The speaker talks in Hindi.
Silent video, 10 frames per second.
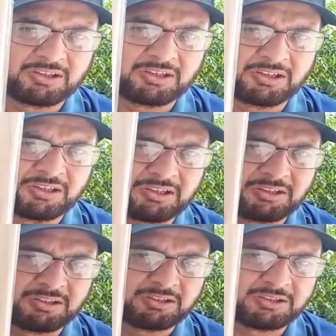ठीक है
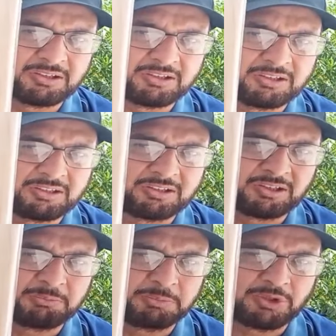
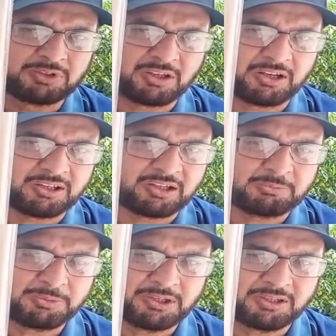ये मीट सारा
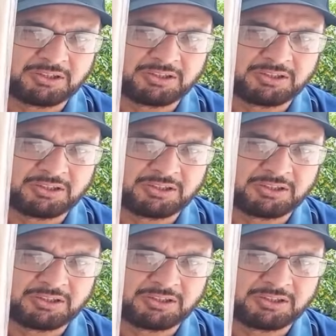यहाँ पे